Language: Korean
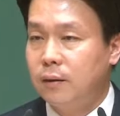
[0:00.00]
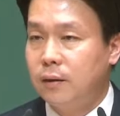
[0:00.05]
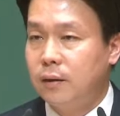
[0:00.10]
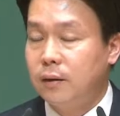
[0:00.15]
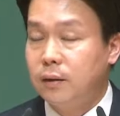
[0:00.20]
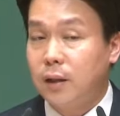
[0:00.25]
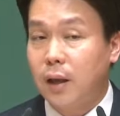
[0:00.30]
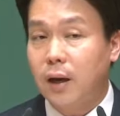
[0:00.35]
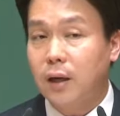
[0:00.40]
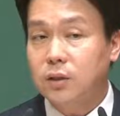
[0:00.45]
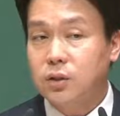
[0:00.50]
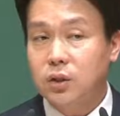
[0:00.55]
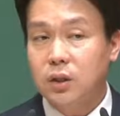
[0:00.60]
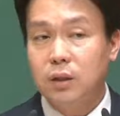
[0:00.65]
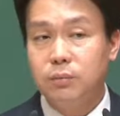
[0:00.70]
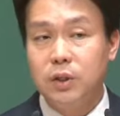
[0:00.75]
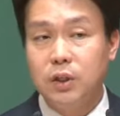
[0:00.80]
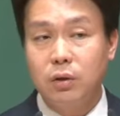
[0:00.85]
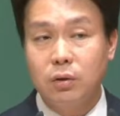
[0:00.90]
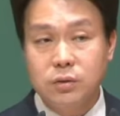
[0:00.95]
내가
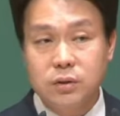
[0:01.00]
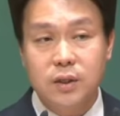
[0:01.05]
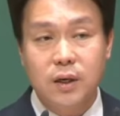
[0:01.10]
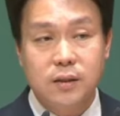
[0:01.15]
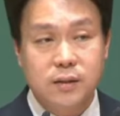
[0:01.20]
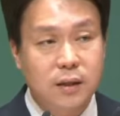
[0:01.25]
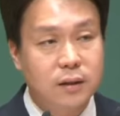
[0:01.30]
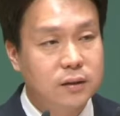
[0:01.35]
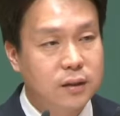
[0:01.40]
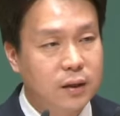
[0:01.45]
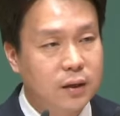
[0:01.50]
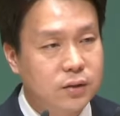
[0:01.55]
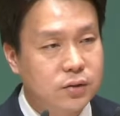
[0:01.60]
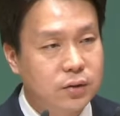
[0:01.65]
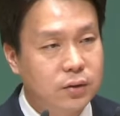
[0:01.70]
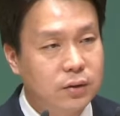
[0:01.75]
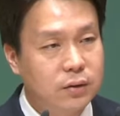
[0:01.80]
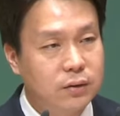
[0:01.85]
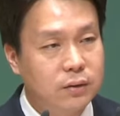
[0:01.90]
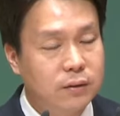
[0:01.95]
지금 이 현재의
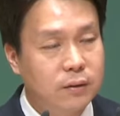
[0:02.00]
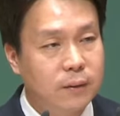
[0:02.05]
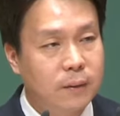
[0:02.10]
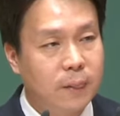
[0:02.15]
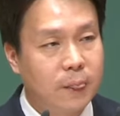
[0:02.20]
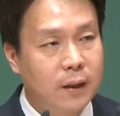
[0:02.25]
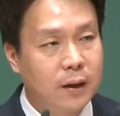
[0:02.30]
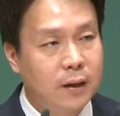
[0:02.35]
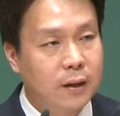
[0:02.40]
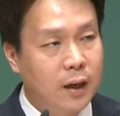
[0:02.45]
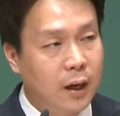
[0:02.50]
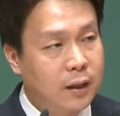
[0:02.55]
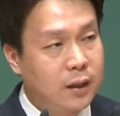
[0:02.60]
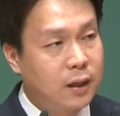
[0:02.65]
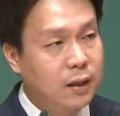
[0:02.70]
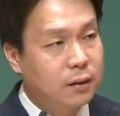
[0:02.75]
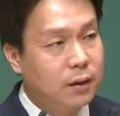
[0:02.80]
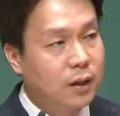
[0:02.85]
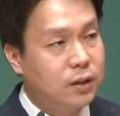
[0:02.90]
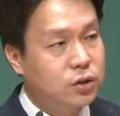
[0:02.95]
상태에서
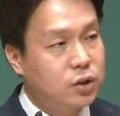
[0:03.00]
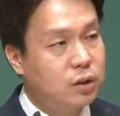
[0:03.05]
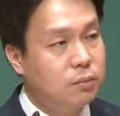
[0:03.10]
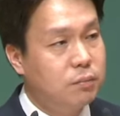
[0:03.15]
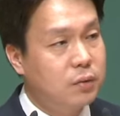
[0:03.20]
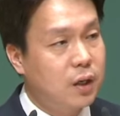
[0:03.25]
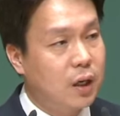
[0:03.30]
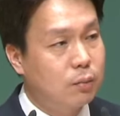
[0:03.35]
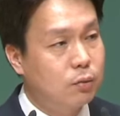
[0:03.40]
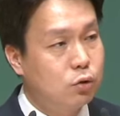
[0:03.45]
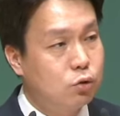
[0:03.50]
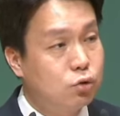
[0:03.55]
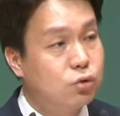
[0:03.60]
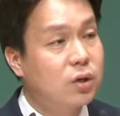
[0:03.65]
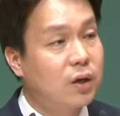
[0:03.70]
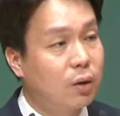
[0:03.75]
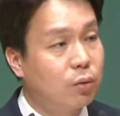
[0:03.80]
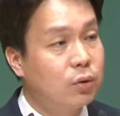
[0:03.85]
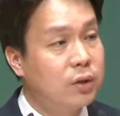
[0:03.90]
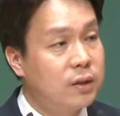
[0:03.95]
하나님과의 친밀함을
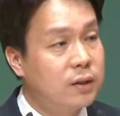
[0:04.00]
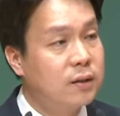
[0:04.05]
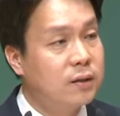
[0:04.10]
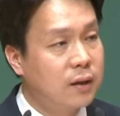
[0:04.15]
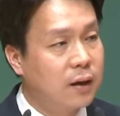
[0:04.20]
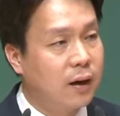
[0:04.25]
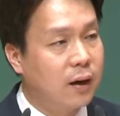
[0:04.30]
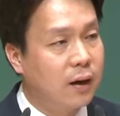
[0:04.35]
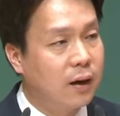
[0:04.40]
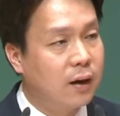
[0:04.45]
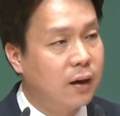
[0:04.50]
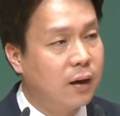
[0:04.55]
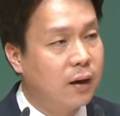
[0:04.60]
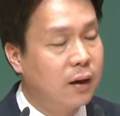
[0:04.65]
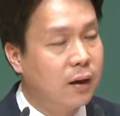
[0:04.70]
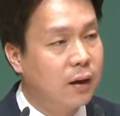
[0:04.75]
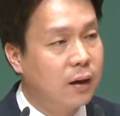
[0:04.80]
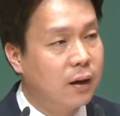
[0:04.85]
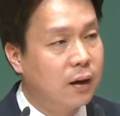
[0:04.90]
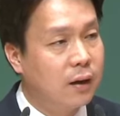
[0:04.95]
유지하고 있는가?
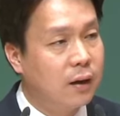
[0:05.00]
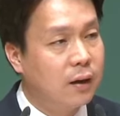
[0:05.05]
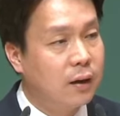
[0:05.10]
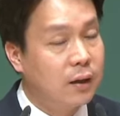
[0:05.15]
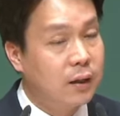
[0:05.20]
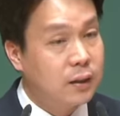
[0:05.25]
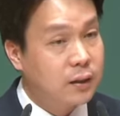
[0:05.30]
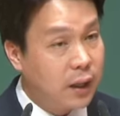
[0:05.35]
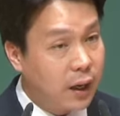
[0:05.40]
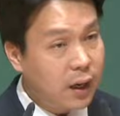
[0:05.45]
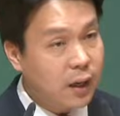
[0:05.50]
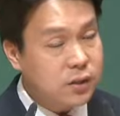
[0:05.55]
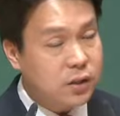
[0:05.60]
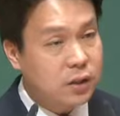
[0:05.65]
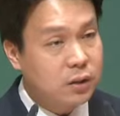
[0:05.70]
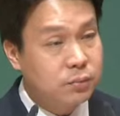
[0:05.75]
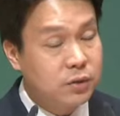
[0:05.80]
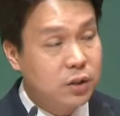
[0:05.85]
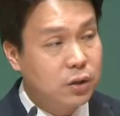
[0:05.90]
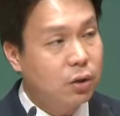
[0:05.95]
내가
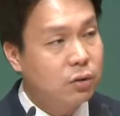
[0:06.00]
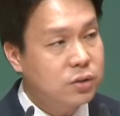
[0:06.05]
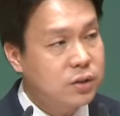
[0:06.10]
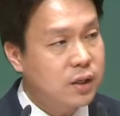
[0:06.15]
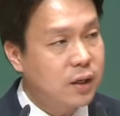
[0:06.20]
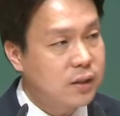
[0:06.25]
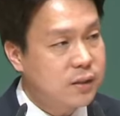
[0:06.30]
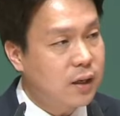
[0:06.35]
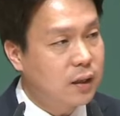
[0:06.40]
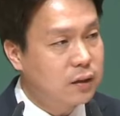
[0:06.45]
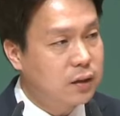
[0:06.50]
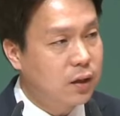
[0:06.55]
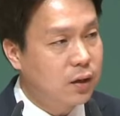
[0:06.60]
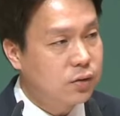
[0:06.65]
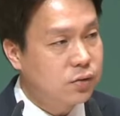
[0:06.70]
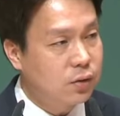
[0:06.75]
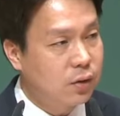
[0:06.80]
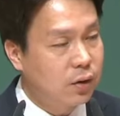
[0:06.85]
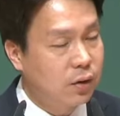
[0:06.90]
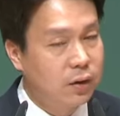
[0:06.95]
지금 이 현재의
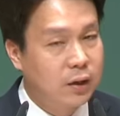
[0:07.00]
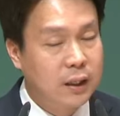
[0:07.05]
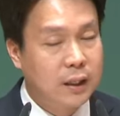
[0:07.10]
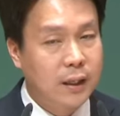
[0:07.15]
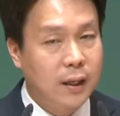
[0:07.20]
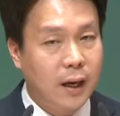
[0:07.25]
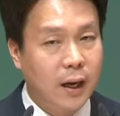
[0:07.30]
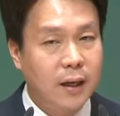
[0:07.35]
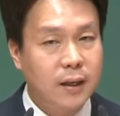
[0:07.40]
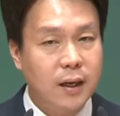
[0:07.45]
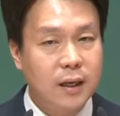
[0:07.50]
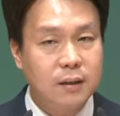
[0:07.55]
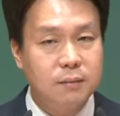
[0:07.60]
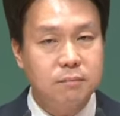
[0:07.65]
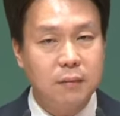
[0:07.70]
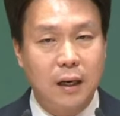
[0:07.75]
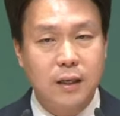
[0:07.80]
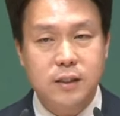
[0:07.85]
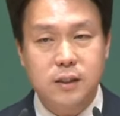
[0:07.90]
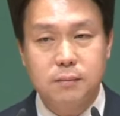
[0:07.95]
상태에서 하나님
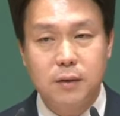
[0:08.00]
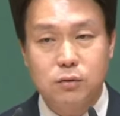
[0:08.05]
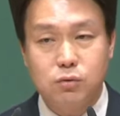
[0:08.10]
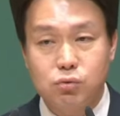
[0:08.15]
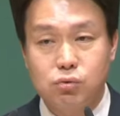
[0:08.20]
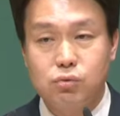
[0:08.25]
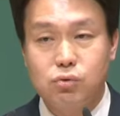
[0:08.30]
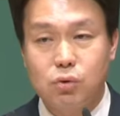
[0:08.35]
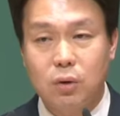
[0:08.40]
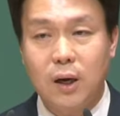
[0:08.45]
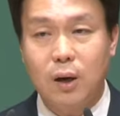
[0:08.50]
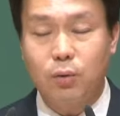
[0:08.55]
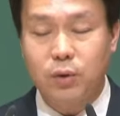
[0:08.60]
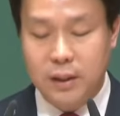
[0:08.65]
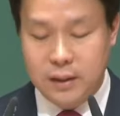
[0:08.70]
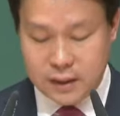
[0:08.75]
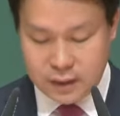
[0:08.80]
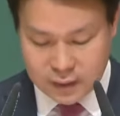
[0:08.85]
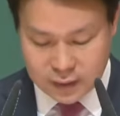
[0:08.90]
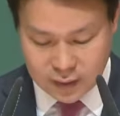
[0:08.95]
말씀에 순종하고
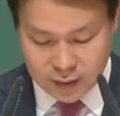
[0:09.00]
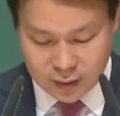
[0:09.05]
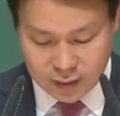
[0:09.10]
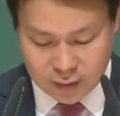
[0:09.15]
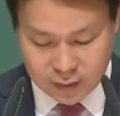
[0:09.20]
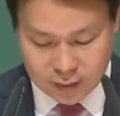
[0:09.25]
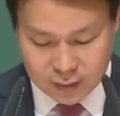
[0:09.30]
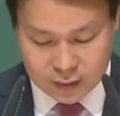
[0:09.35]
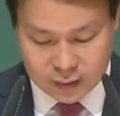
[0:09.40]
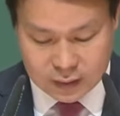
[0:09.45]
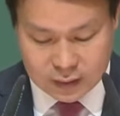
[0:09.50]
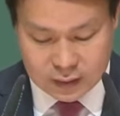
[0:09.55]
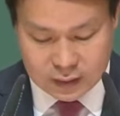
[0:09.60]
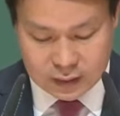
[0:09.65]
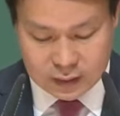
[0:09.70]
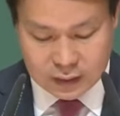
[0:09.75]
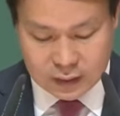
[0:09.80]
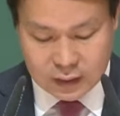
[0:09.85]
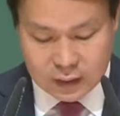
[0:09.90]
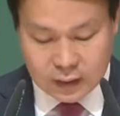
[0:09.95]
있는가?
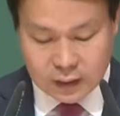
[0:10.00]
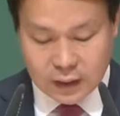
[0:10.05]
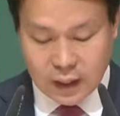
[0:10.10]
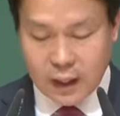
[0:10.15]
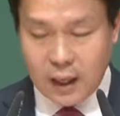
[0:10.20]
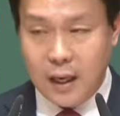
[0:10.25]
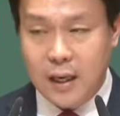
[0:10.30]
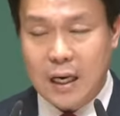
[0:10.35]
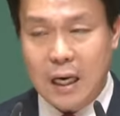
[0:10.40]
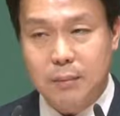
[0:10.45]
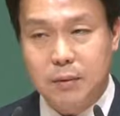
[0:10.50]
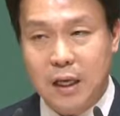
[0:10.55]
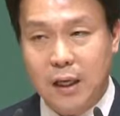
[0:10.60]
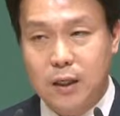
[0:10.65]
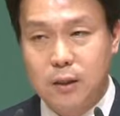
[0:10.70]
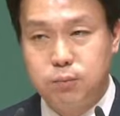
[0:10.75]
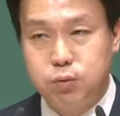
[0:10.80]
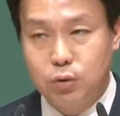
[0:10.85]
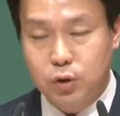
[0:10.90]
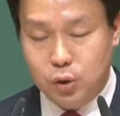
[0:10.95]
내가 하나님이
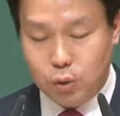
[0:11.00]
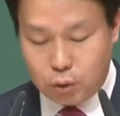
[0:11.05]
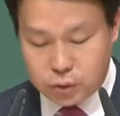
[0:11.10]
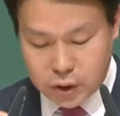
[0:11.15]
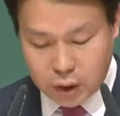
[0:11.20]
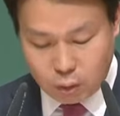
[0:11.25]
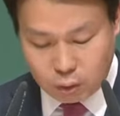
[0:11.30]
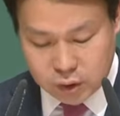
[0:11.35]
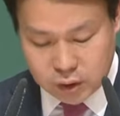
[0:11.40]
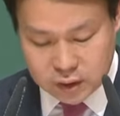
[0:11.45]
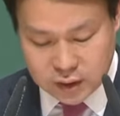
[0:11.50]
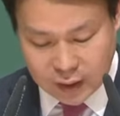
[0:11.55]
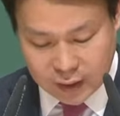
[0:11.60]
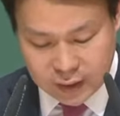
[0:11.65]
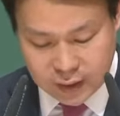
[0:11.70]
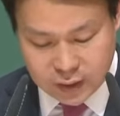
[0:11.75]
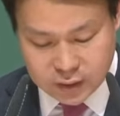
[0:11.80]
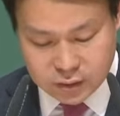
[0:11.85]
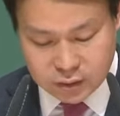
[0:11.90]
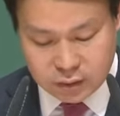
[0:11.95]
나를 부르시고 세우신
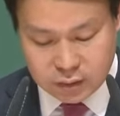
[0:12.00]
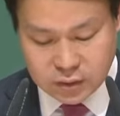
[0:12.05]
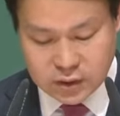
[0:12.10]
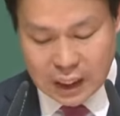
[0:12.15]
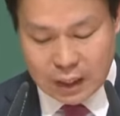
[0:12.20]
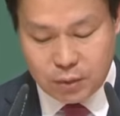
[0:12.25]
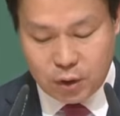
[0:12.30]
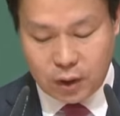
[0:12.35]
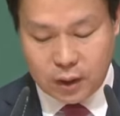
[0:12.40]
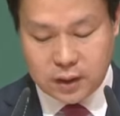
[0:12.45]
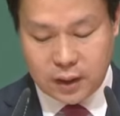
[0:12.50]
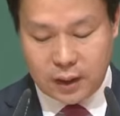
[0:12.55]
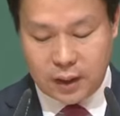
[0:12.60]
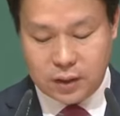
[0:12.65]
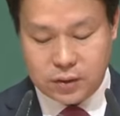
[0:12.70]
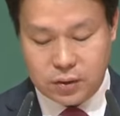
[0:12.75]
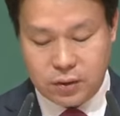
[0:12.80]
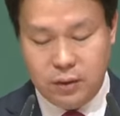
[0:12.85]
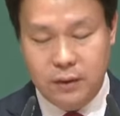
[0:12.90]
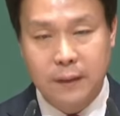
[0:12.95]
자리에서, 사명의
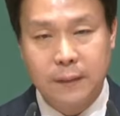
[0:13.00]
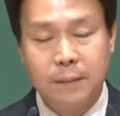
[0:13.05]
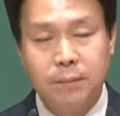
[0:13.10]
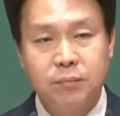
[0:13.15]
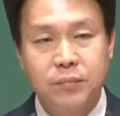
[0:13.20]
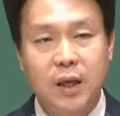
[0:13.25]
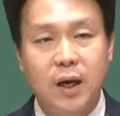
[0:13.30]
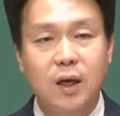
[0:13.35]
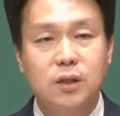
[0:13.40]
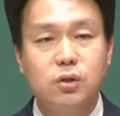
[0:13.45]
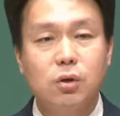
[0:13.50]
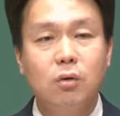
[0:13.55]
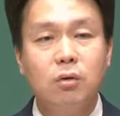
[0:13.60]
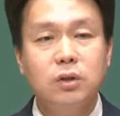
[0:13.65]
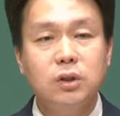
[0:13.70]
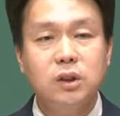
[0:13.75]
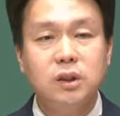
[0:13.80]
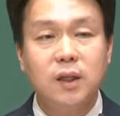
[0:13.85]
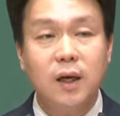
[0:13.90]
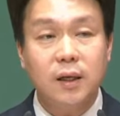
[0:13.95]
자리에서 내가
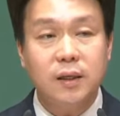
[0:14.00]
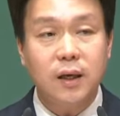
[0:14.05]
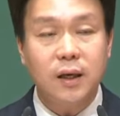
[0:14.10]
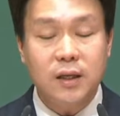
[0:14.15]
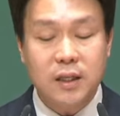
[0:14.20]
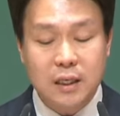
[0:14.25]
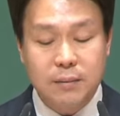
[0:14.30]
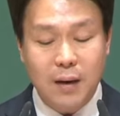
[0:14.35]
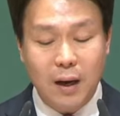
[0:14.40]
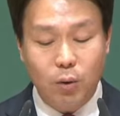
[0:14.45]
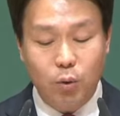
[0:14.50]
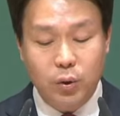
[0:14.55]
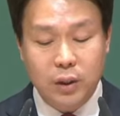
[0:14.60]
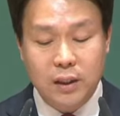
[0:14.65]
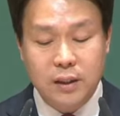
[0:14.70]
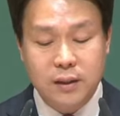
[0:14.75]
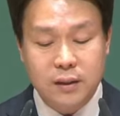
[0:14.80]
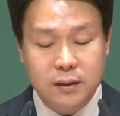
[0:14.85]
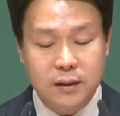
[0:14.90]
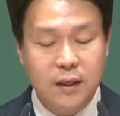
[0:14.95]
성실하게 임하고
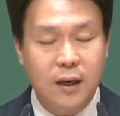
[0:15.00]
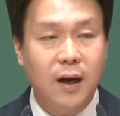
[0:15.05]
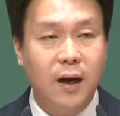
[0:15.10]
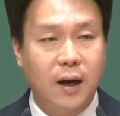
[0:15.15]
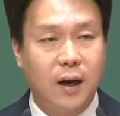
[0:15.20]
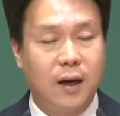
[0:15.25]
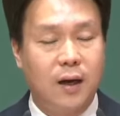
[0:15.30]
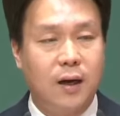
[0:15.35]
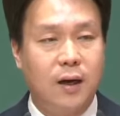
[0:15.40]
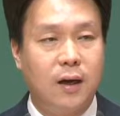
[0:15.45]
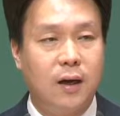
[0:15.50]
있는가?